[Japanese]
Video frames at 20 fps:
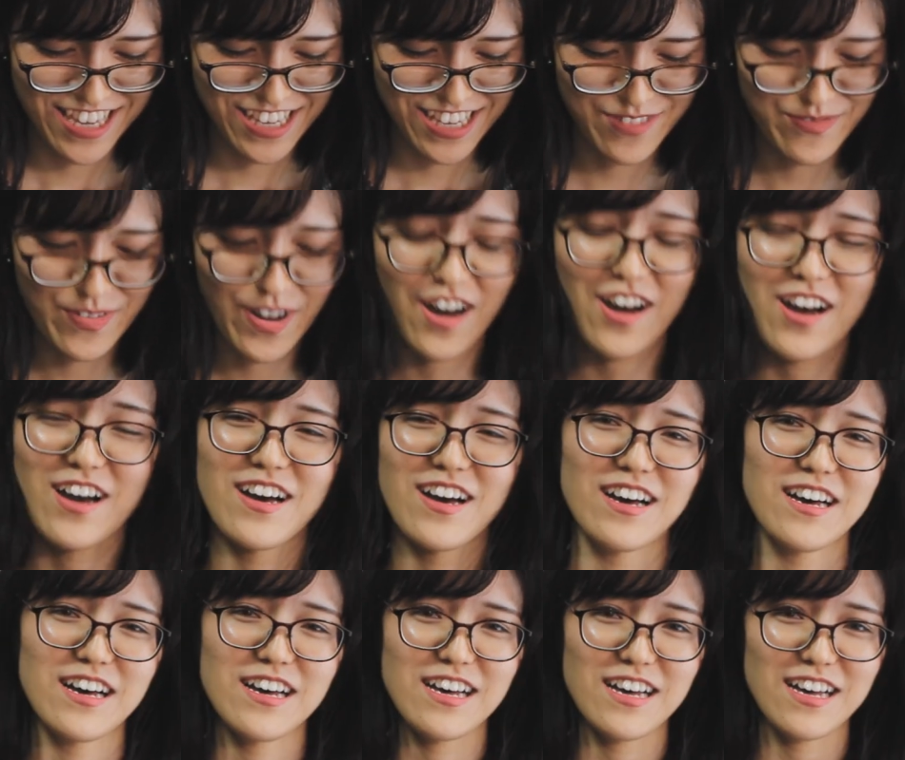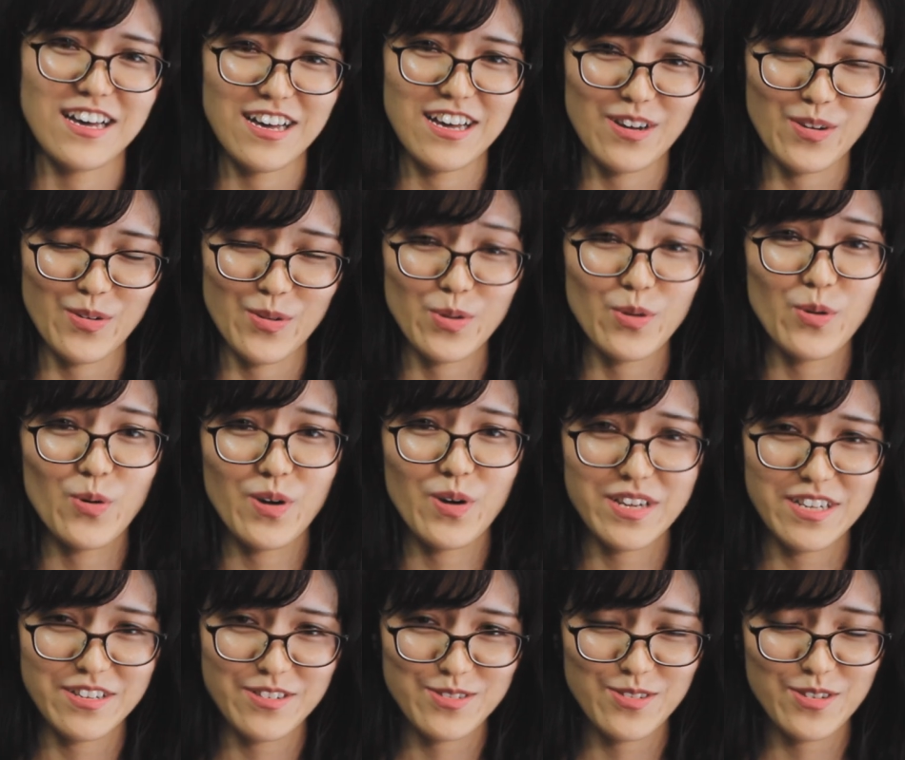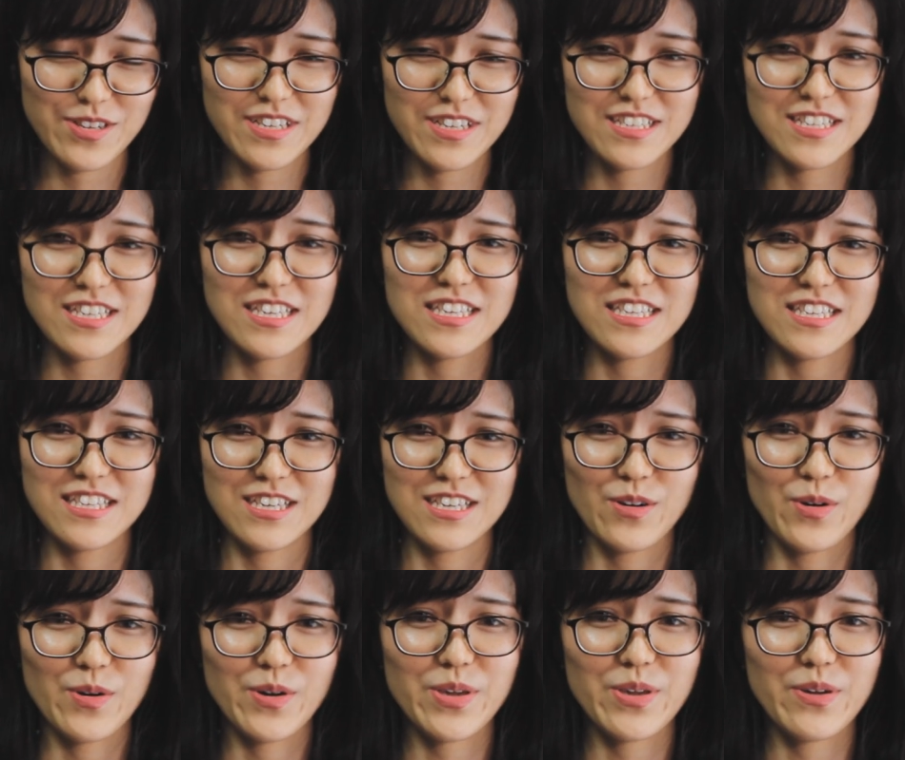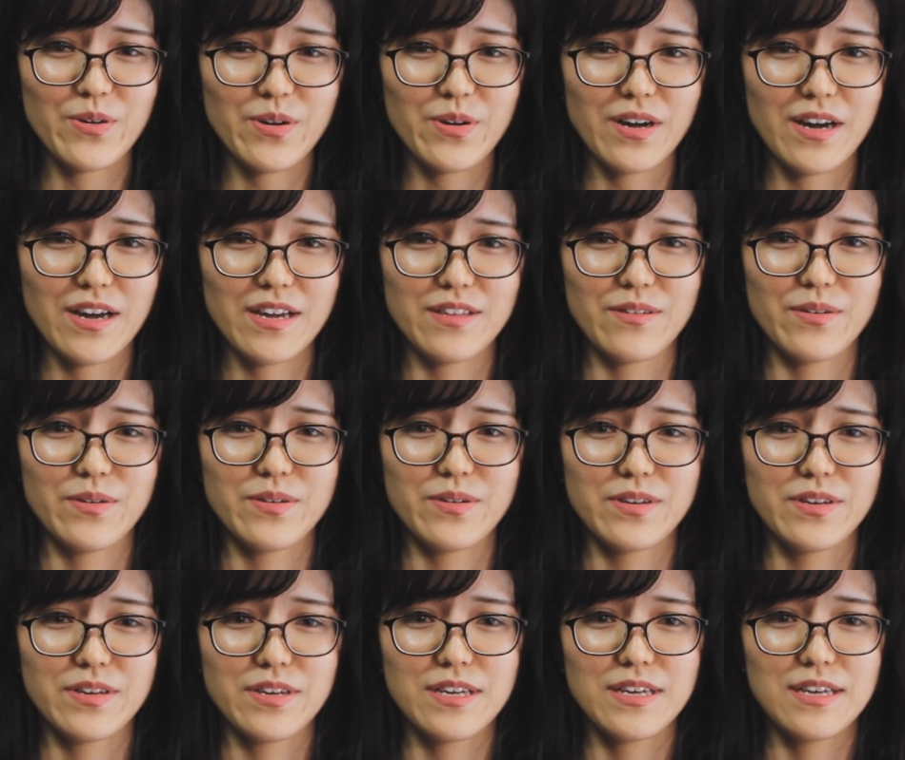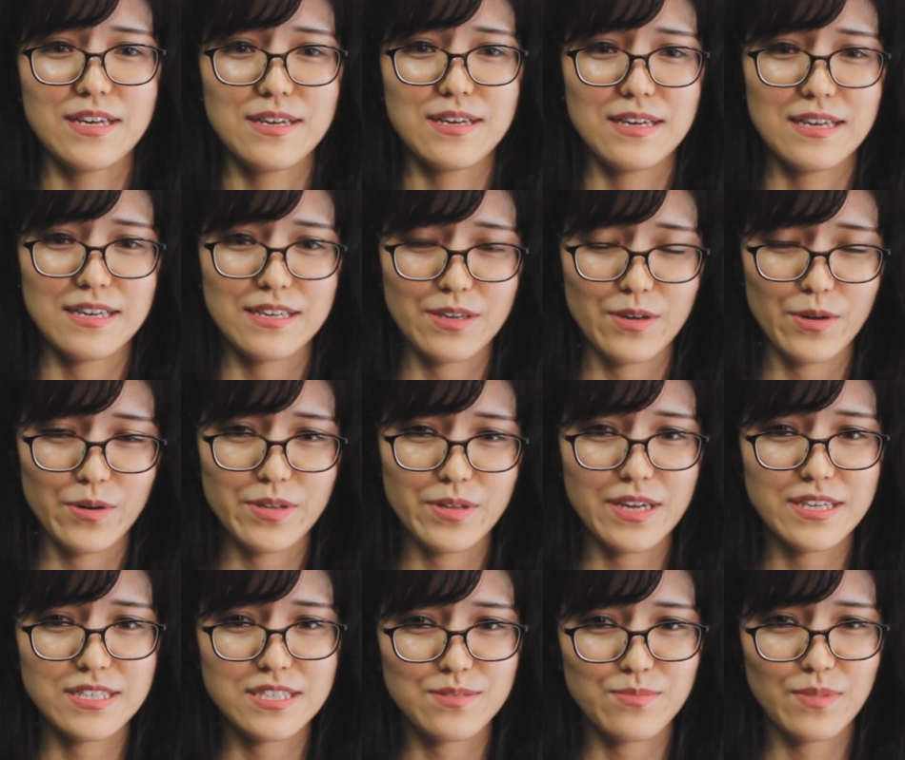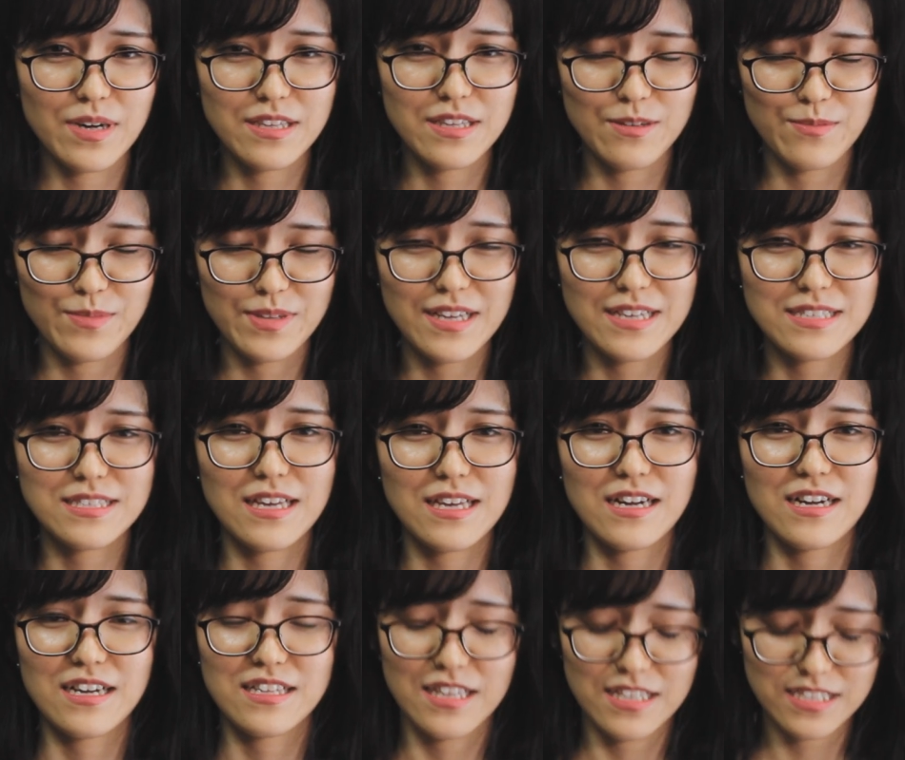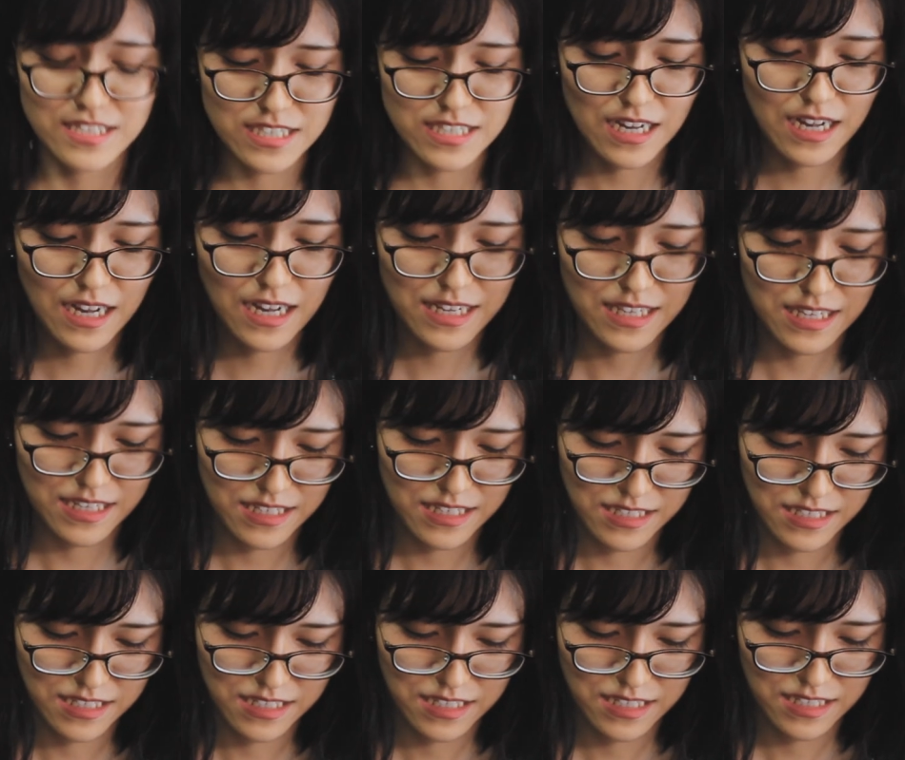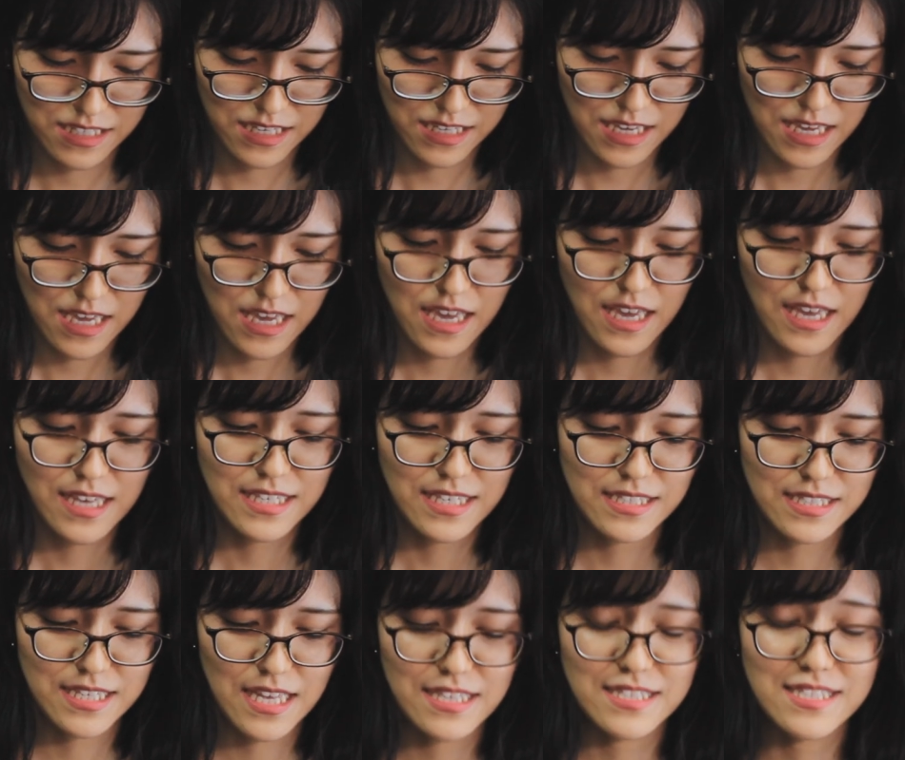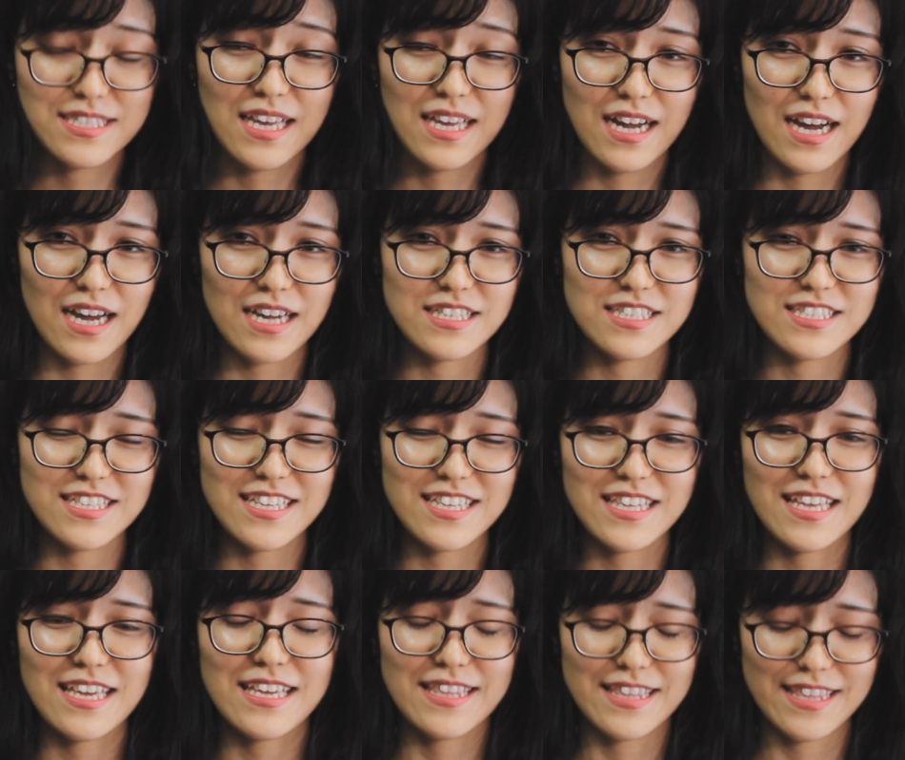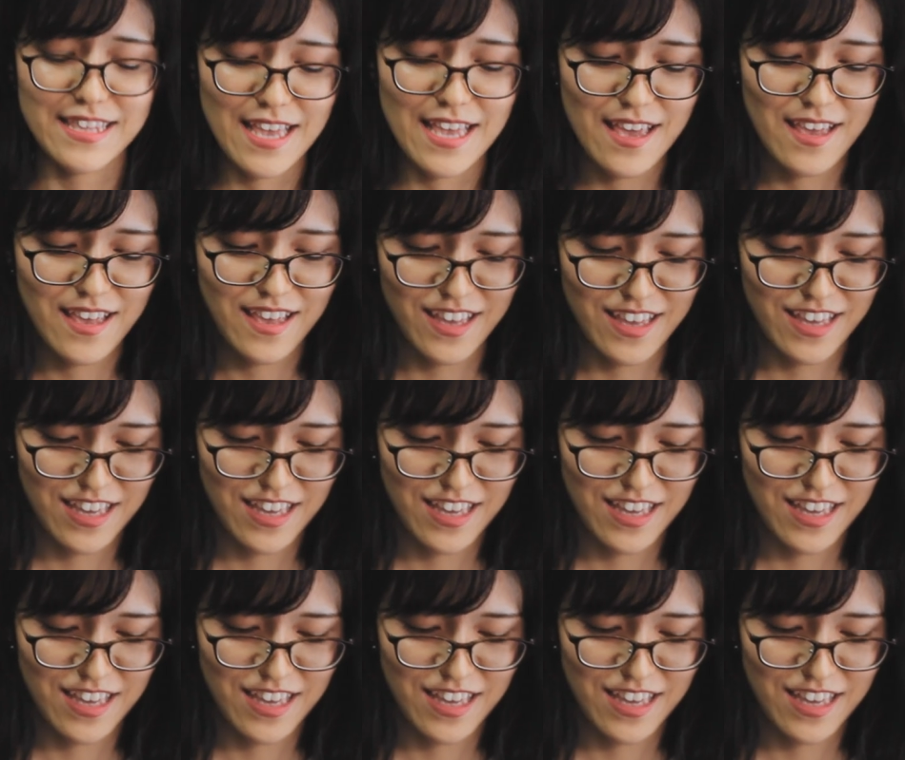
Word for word: 今、この終わりの時に日本教会の兄弟姉妹の皆さんが立ち上がり、全世界に出て行って